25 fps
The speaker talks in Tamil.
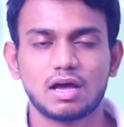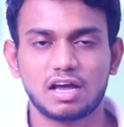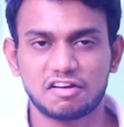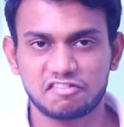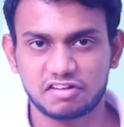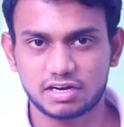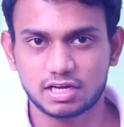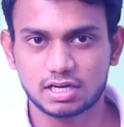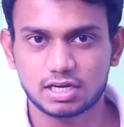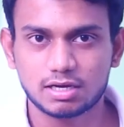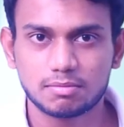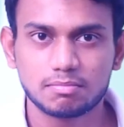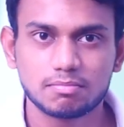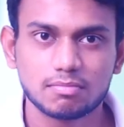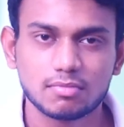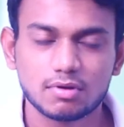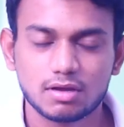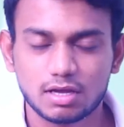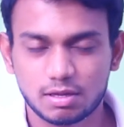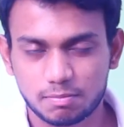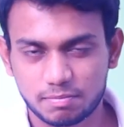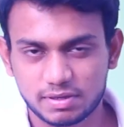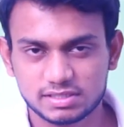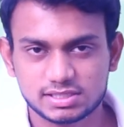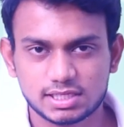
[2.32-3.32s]
ஹாய் வணக்கம்
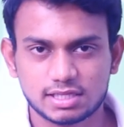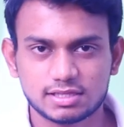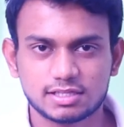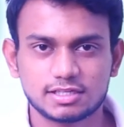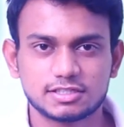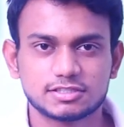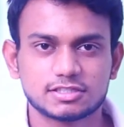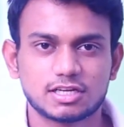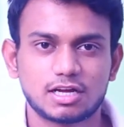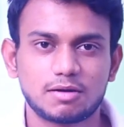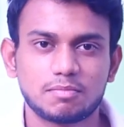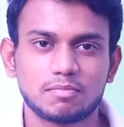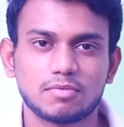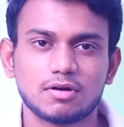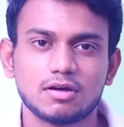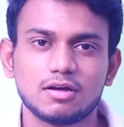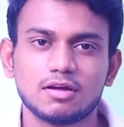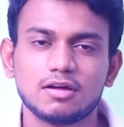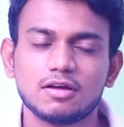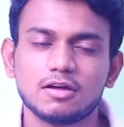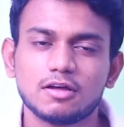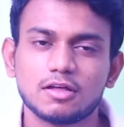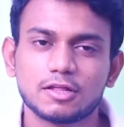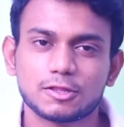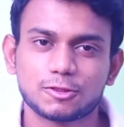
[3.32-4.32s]
என் பேர் சதீஷ்ராம்
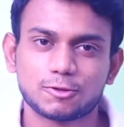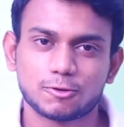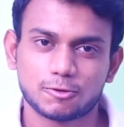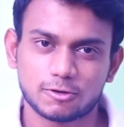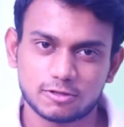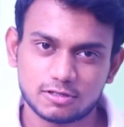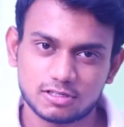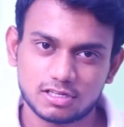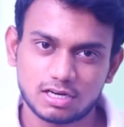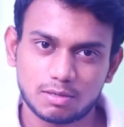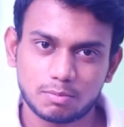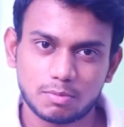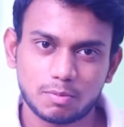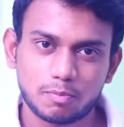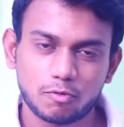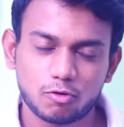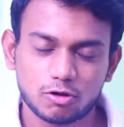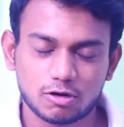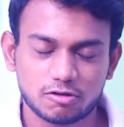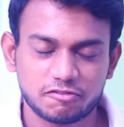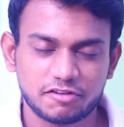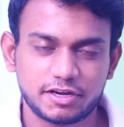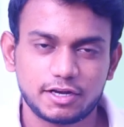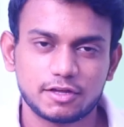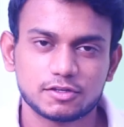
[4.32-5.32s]
தொடர்ந்து நம்ம
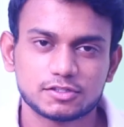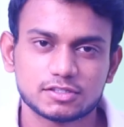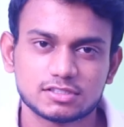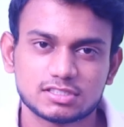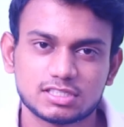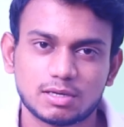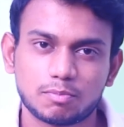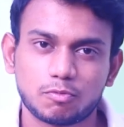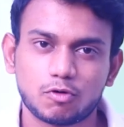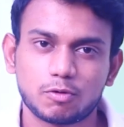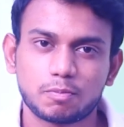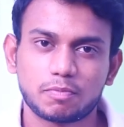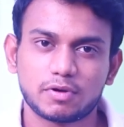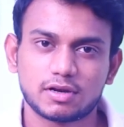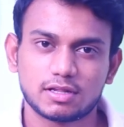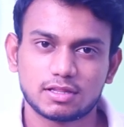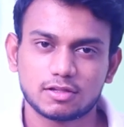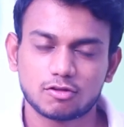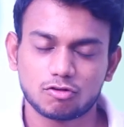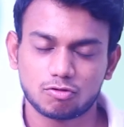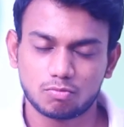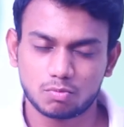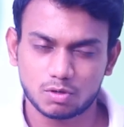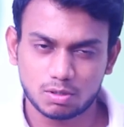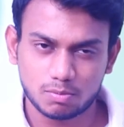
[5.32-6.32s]
போகிற வீடியோஸுக்கு சப்போர்ட்
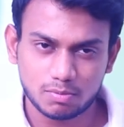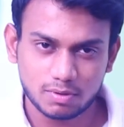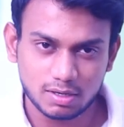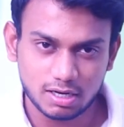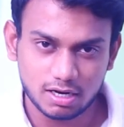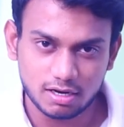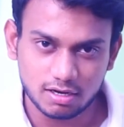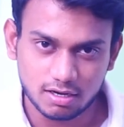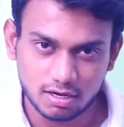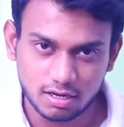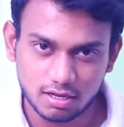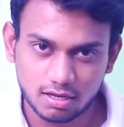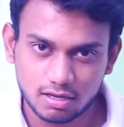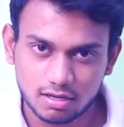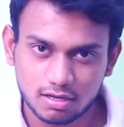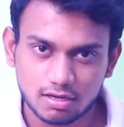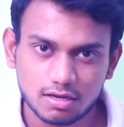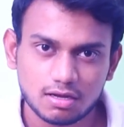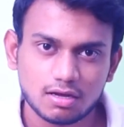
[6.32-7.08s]
பண்ணுறதுக்கு ரொம்ப ரொம்ப நன்றி